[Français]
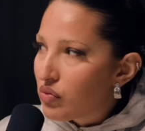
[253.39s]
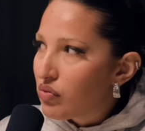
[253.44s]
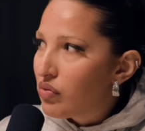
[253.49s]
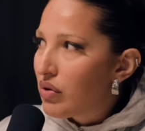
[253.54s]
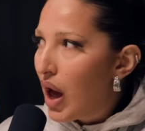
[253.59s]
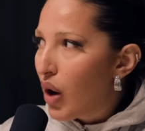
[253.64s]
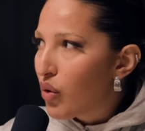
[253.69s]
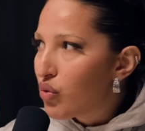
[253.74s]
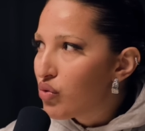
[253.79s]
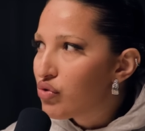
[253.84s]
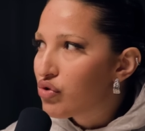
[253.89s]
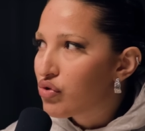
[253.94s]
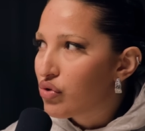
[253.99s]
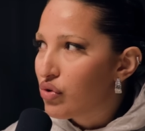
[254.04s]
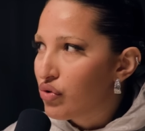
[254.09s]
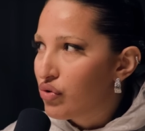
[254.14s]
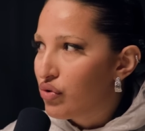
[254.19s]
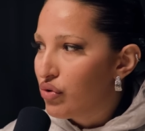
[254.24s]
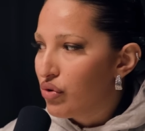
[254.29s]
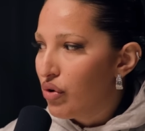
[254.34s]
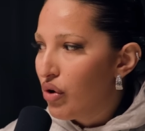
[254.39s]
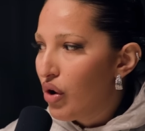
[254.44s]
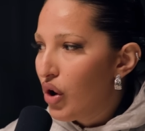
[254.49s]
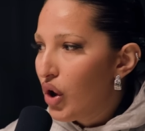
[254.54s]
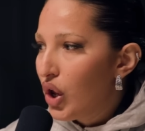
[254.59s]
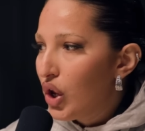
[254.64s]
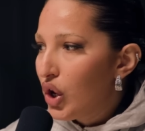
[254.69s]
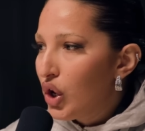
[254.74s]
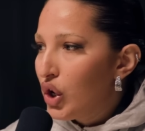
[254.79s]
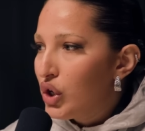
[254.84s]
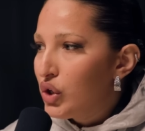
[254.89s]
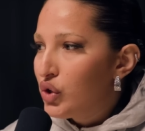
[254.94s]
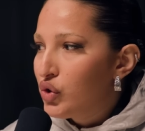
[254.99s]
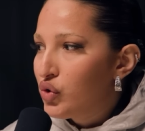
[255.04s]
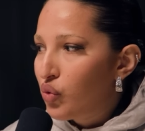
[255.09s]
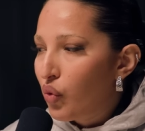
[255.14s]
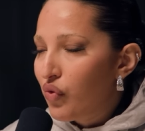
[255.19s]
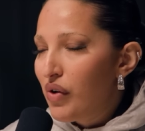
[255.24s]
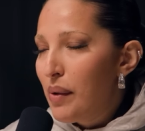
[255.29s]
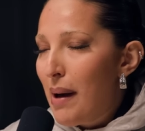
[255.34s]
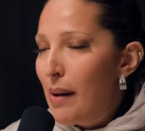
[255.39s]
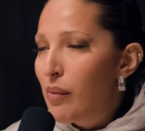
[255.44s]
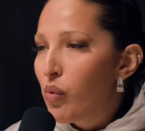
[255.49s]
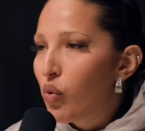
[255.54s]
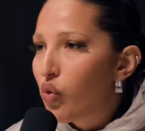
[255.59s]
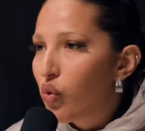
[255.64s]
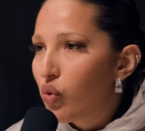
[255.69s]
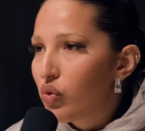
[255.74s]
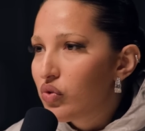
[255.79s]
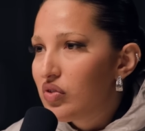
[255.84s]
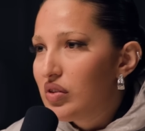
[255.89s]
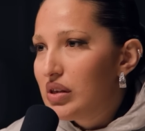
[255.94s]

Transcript: là où je, je, trouvais pas mon compte,